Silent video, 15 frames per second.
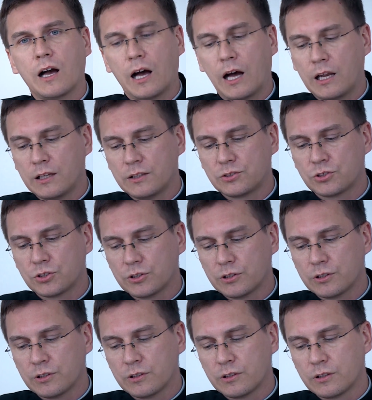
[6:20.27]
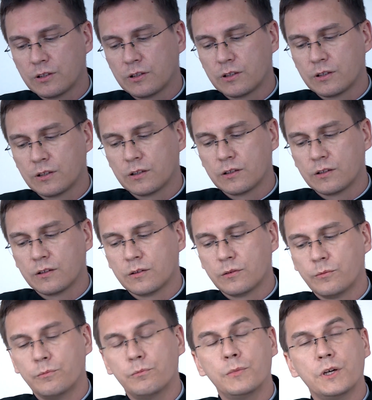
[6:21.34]
ale czy
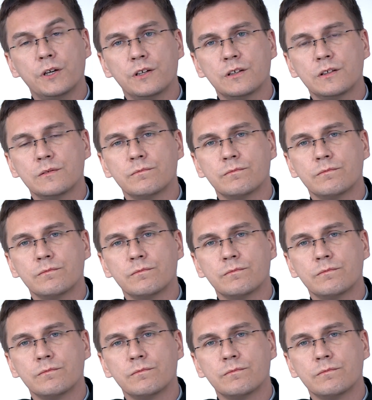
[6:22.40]
my